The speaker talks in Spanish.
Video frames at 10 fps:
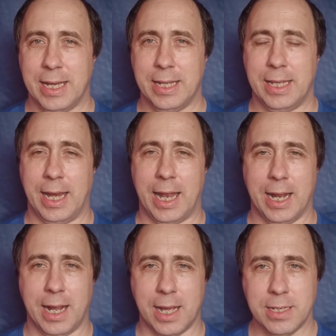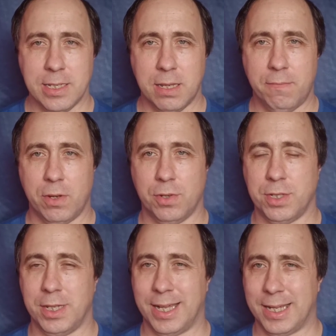entre alcance,
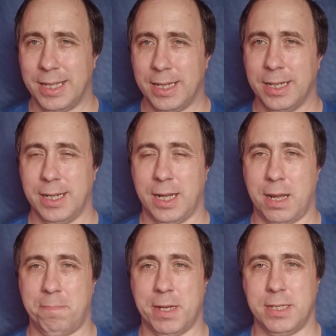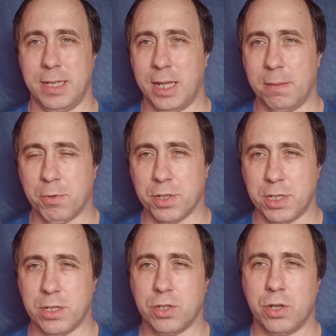velocidad, capacidad de
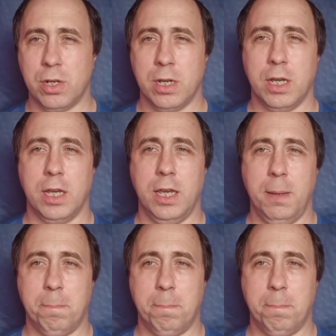proceso y